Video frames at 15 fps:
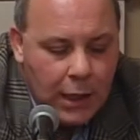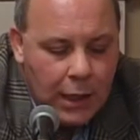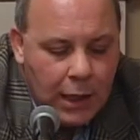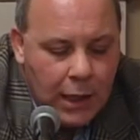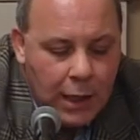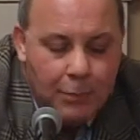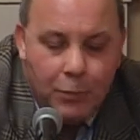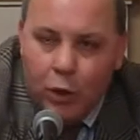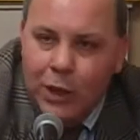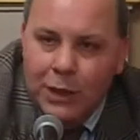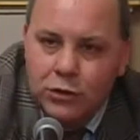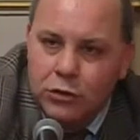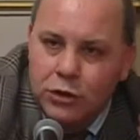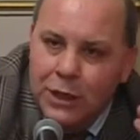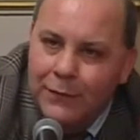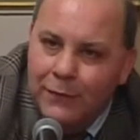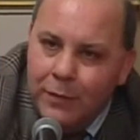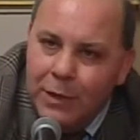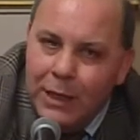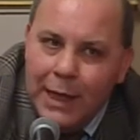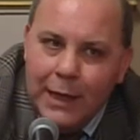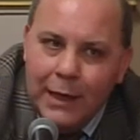E poi la società
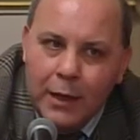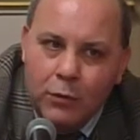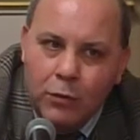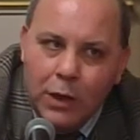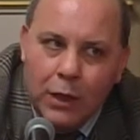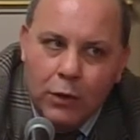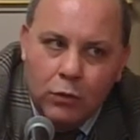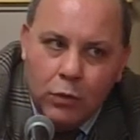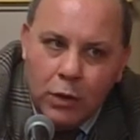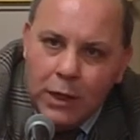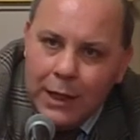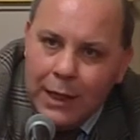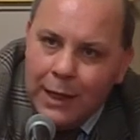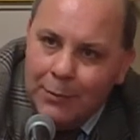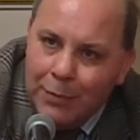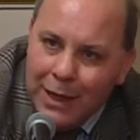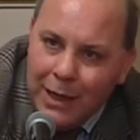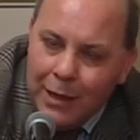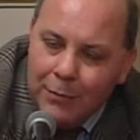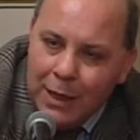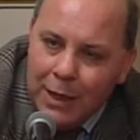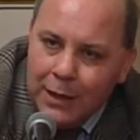familiare che è quella in cui è la
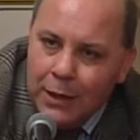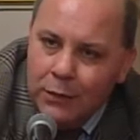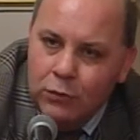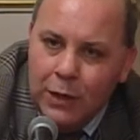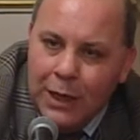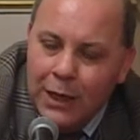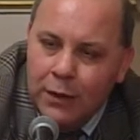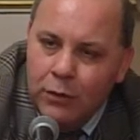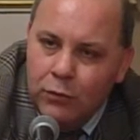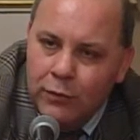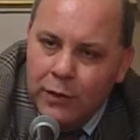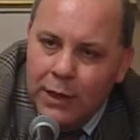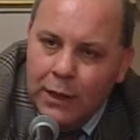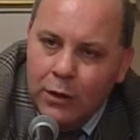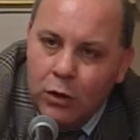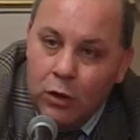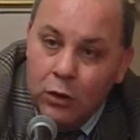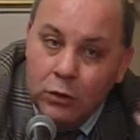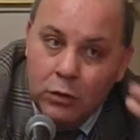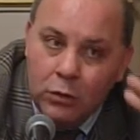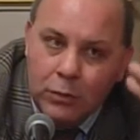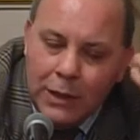prima naturale in cui viene
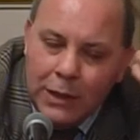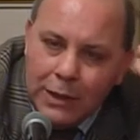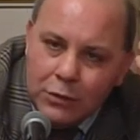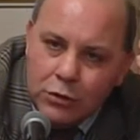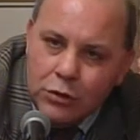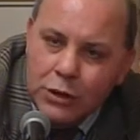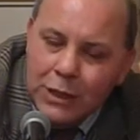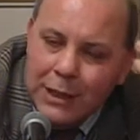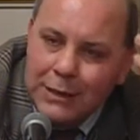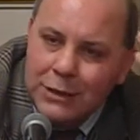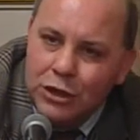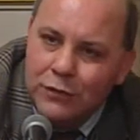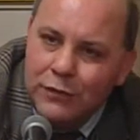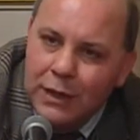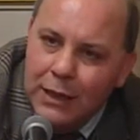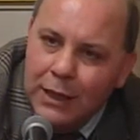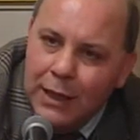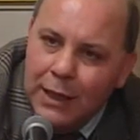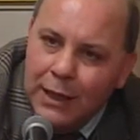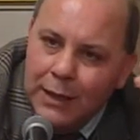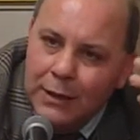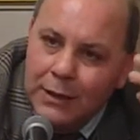accolto, quindi la società civile
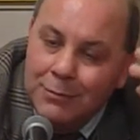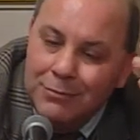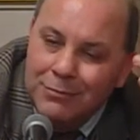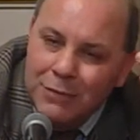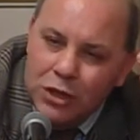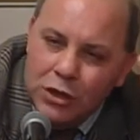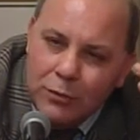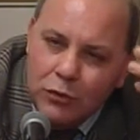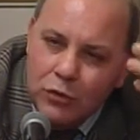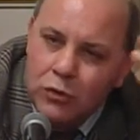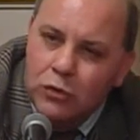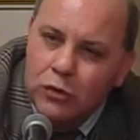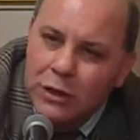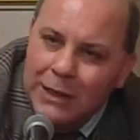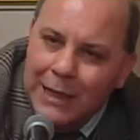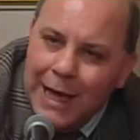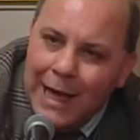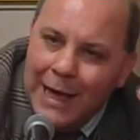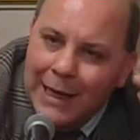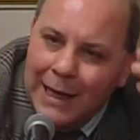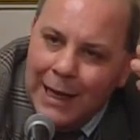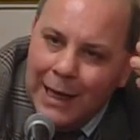è diciamo
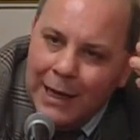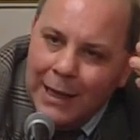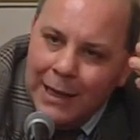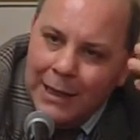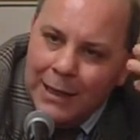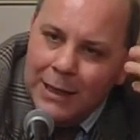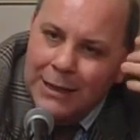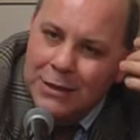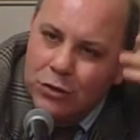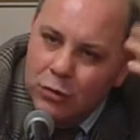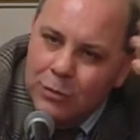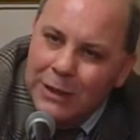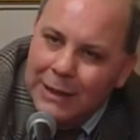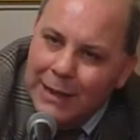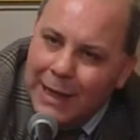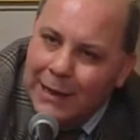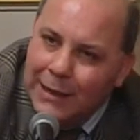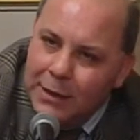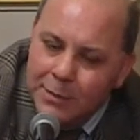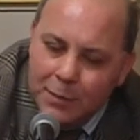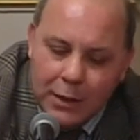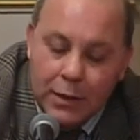sussidiaria, è strumentale
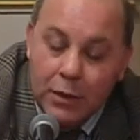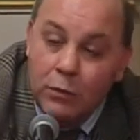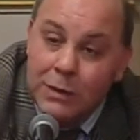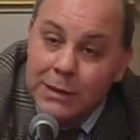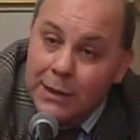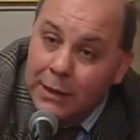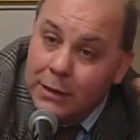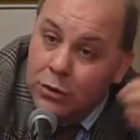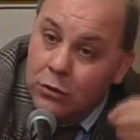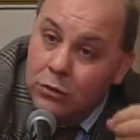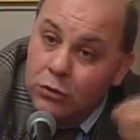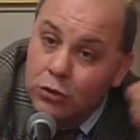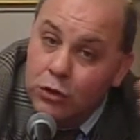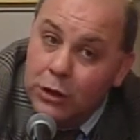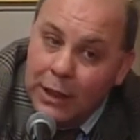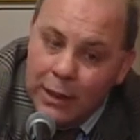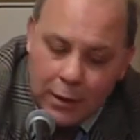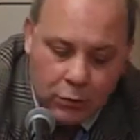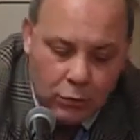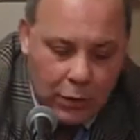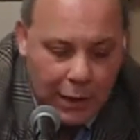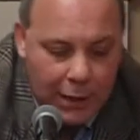rispetto a queste che sono società
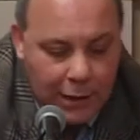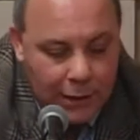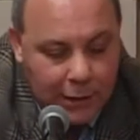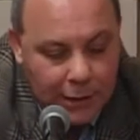naturali.